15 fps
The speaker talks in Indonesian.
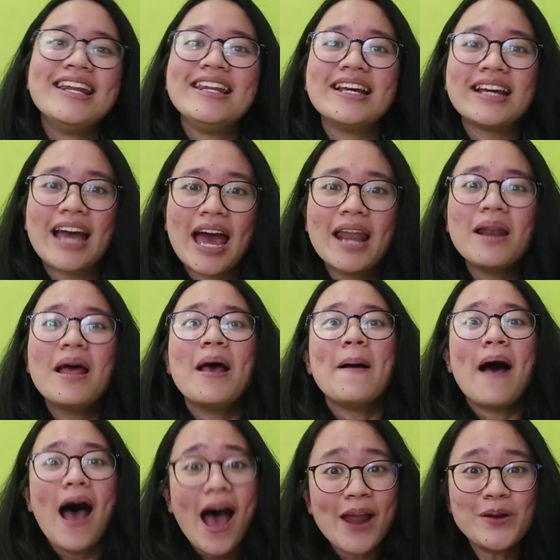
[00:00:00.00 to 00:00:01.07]
dengan
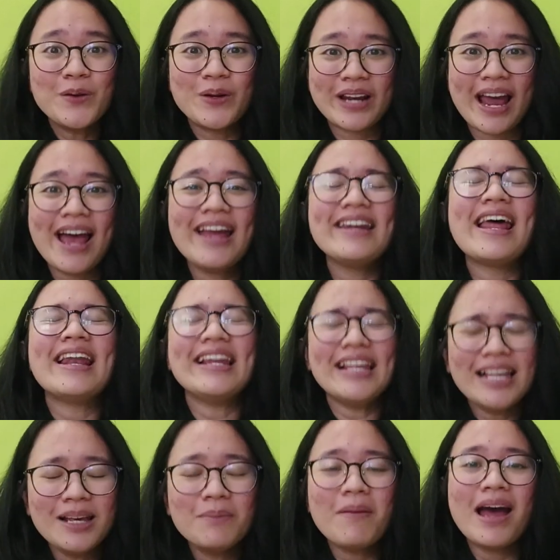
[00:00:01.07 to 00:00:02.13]
anugerah dan
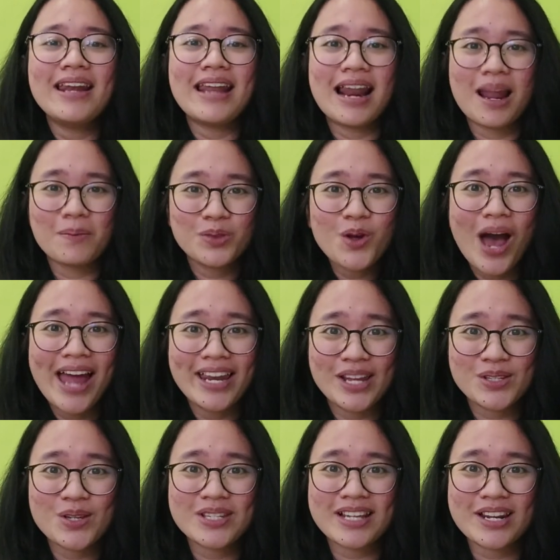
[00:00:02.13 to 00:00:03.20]
iman dalam Tuhan
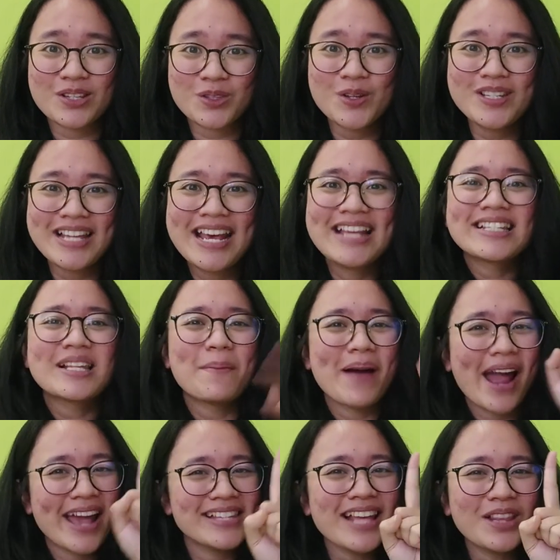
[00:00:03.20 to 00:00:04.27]
Yesus Kristus
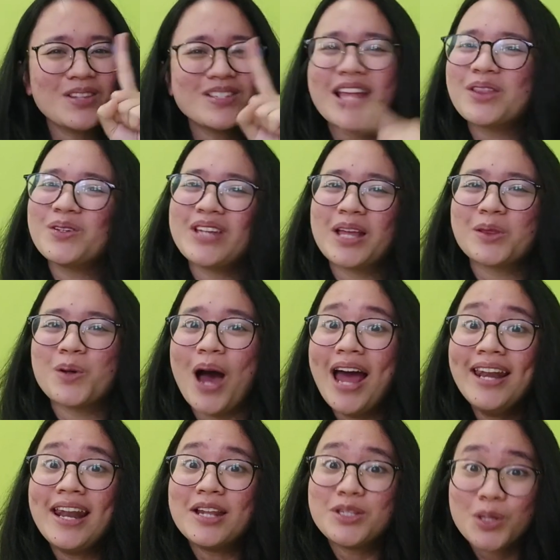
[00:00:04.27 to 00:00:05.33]
sebagai satu-satunya
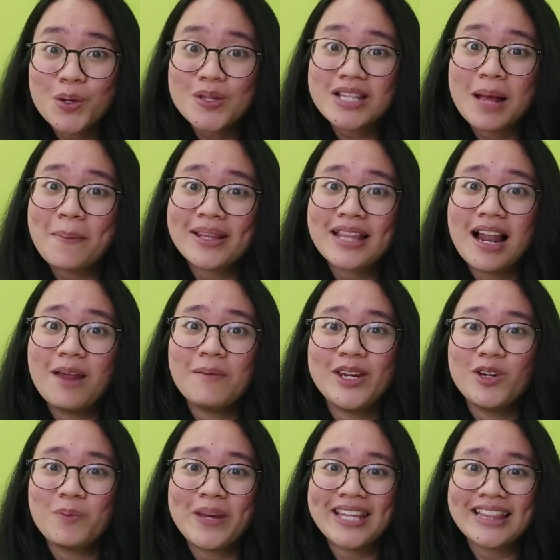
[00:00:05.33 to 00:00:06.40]
Tuhan dan Juru Selamat dalam
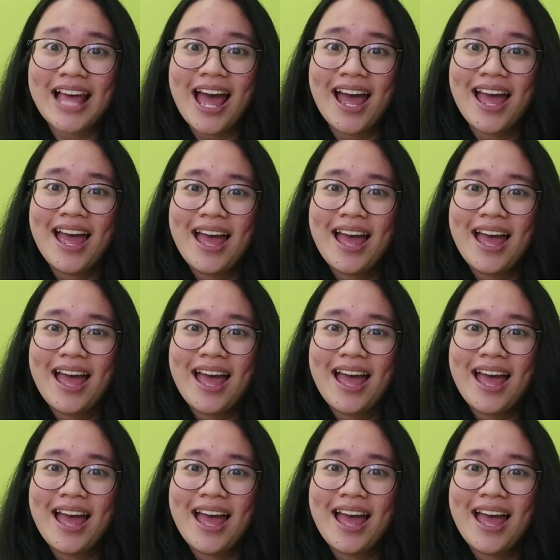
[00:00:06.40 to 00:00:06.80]
hidup kita.